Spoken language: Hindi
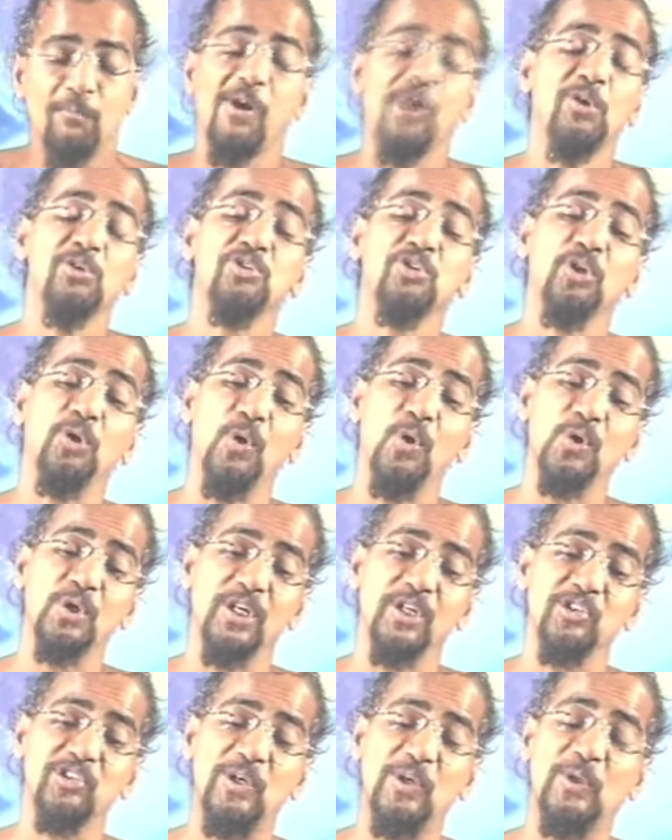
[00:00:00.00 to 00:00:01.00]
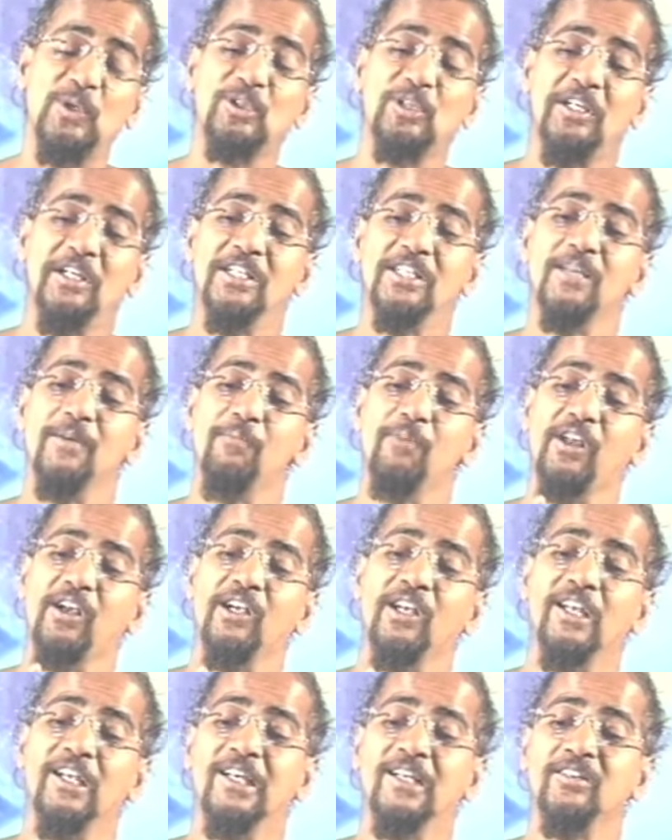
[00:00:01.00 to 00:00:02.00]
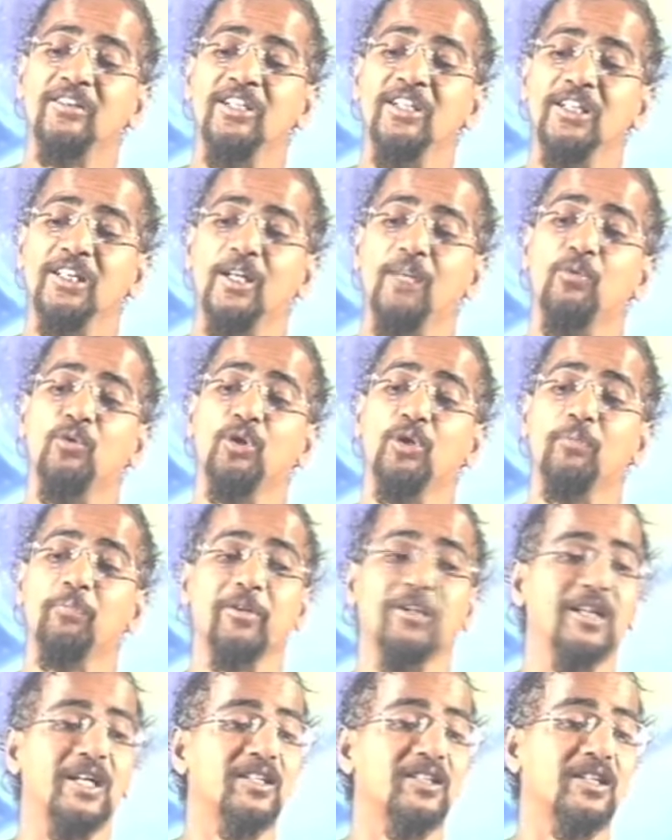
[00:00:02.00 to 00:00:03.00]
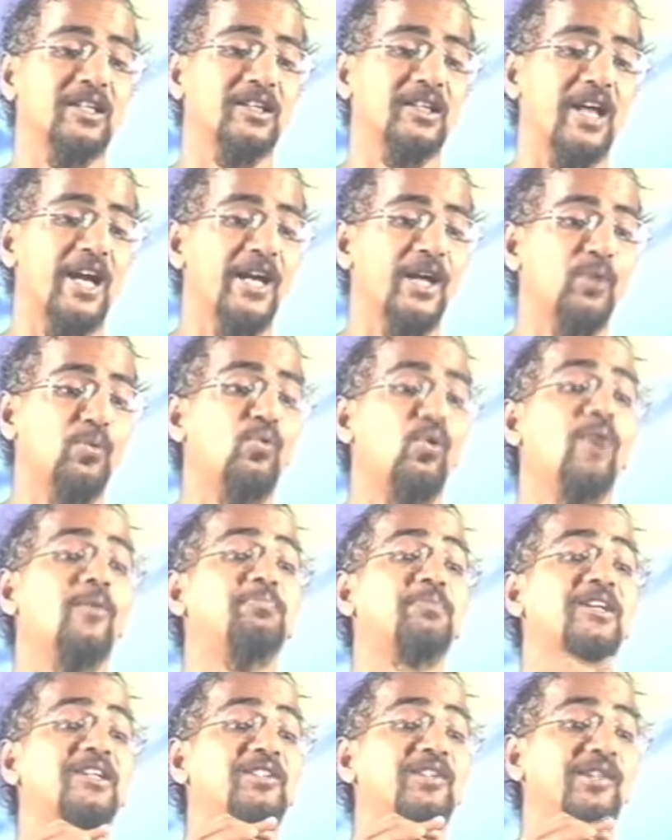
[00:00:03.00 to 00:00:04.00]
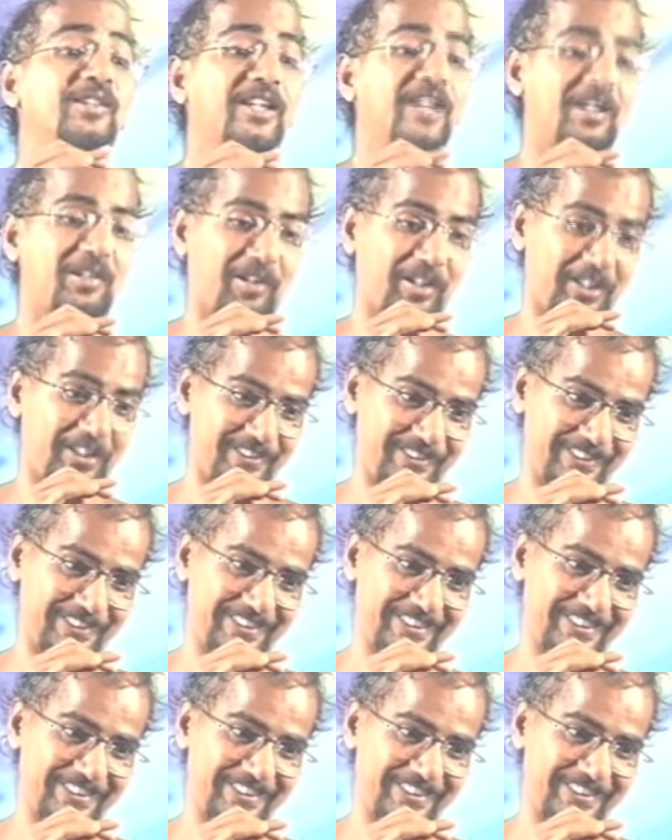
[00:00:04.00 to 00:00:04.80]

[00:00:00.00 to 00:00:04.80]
बहुत से लोग ऐसे होते हैं जब मरने लगते हैं तब उन्हें पता चलता है कि वो अब तक जिंदा थे